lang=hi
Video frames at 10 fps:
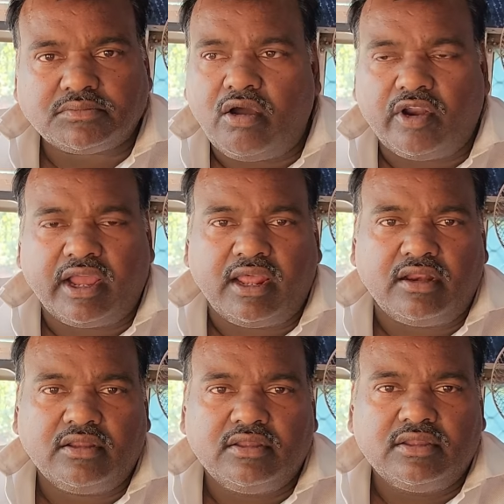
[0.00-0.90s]
और
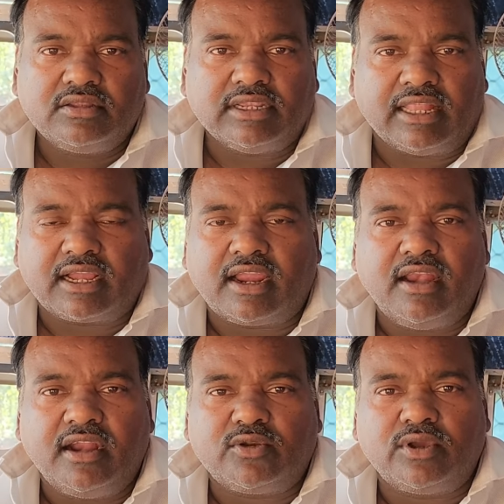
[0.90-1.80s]
अगर ज़्यादा कहीं
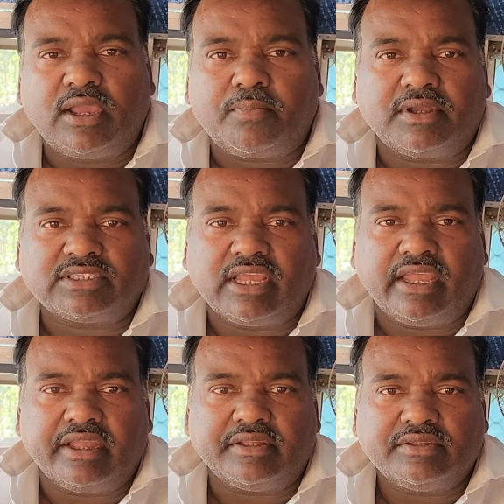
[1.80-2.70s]
लेट हो गया फंस
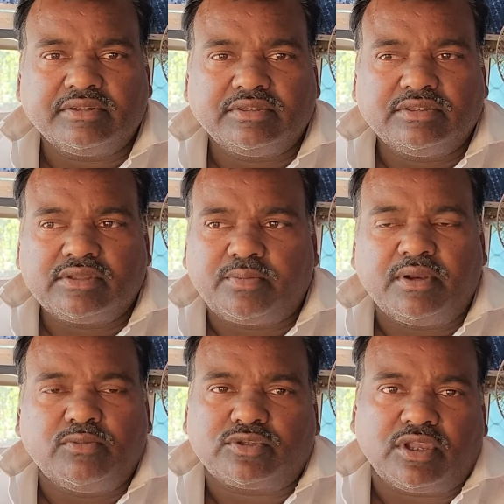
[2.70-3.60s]
गए
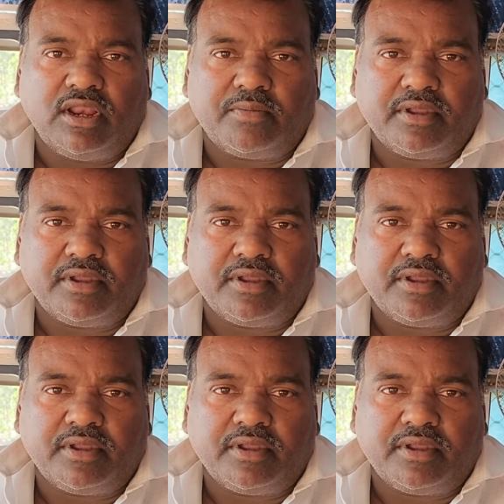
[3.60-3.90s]
फिर मुश्किल है